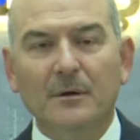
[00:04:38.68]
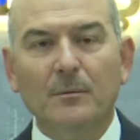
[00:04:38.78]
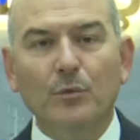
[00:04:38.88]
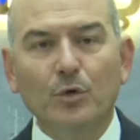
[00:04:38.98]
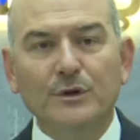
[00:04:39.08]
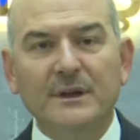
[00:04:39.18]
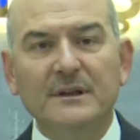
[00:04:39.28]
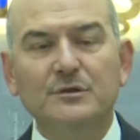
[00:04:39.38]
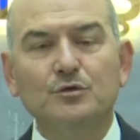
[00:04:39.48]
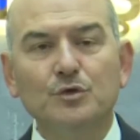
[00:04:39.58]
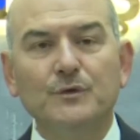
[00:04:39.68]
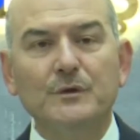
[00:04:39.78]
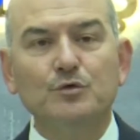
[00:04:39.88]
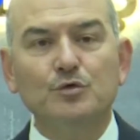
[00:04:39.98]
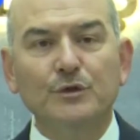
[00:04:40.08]
Bu ülkede suç ve
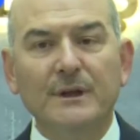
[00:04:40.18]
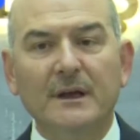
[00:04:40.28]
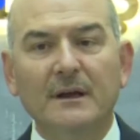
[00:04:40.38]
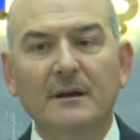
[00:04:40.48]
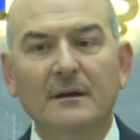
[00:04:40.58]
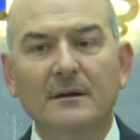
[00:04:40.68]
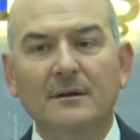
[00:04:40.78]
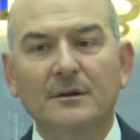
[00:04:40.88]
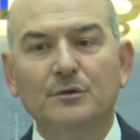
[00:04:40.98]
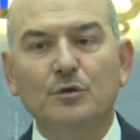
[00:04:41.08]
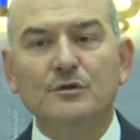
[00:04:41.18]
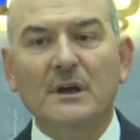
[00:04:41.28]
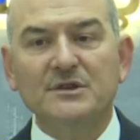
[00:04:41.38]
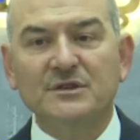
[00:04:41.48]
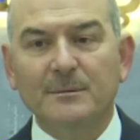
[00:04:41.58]
suçluya göz
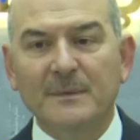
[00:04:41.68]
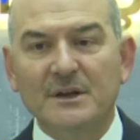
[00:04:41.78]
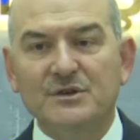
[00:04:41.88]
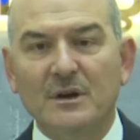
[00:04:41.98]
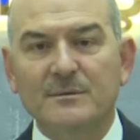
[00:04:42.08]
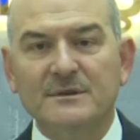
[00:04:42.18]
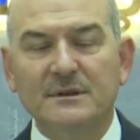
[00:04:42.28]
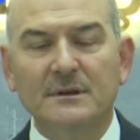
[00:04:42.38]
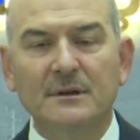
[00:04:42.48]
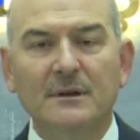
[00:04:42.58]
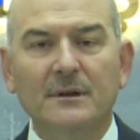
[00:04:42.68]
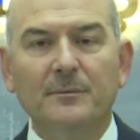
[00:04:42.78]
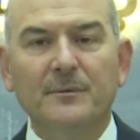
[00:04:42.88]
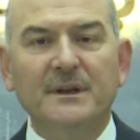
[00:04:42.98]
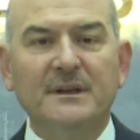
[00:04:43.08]
açtırmayacağımızı
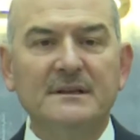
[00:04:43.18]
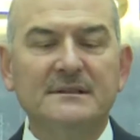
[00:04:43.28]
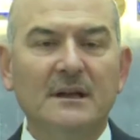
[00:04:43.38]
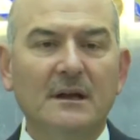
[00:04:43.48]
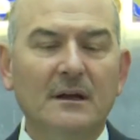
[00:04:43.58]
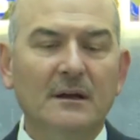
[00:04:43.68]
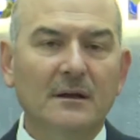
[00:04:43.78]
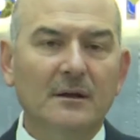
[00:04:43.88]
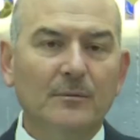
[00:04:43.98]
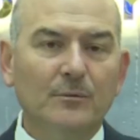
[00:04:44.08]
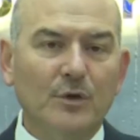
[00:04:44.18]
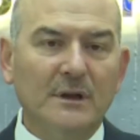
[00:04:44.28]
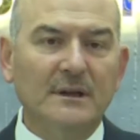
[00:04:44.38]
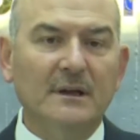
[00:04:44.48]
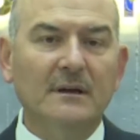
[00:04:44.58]
bir kez daha
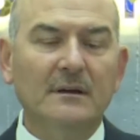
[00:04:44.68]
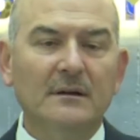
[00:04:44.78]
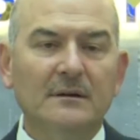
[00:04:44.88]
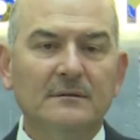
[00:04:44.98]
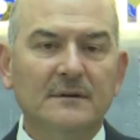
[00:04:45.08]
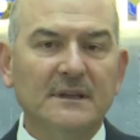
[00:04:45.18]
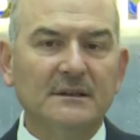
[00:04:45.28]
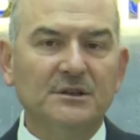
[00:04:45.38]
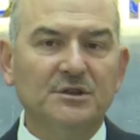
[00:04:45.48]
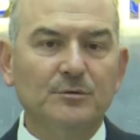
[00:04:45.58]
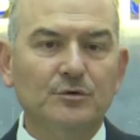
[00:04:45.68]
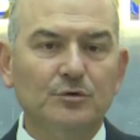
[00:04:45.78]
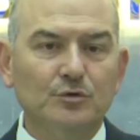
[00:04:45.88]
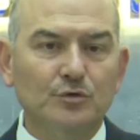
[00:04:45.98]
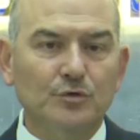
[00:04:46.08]
burada vatandaşımızın
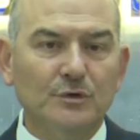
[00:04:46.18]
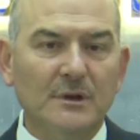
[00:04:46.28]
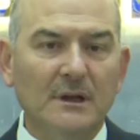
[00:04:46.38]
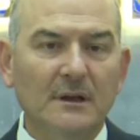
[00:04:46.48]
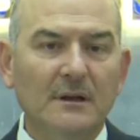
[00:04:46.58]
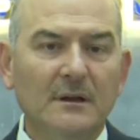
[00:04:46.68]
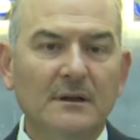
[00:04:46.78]
huzurunda,